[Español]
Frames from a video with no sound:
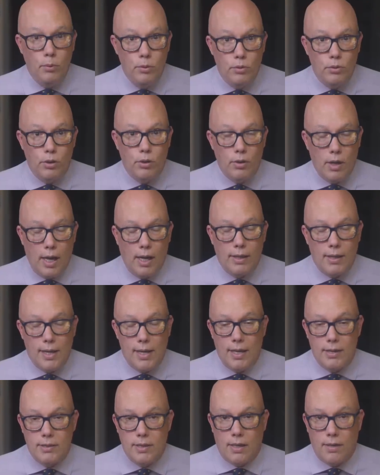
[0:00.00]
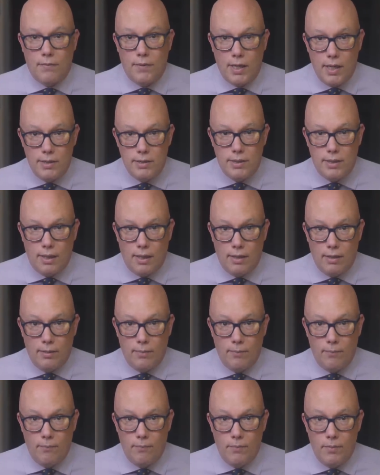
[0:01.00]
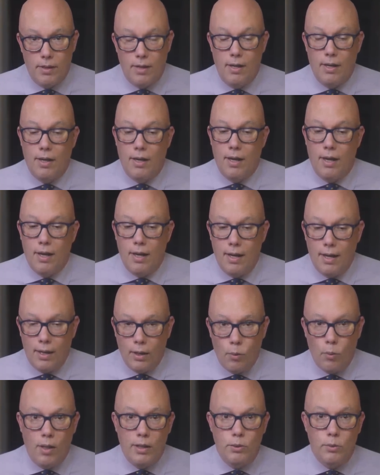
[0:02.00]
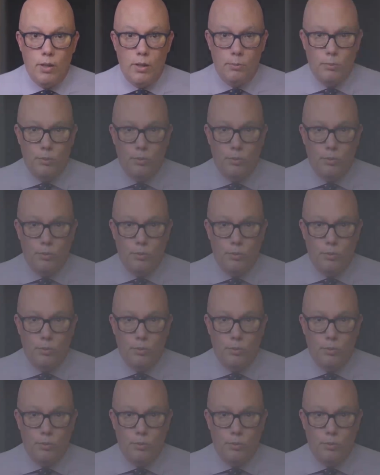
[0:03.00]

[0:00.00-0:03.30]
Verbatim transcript: mundo al que hace referencia. En cuanto al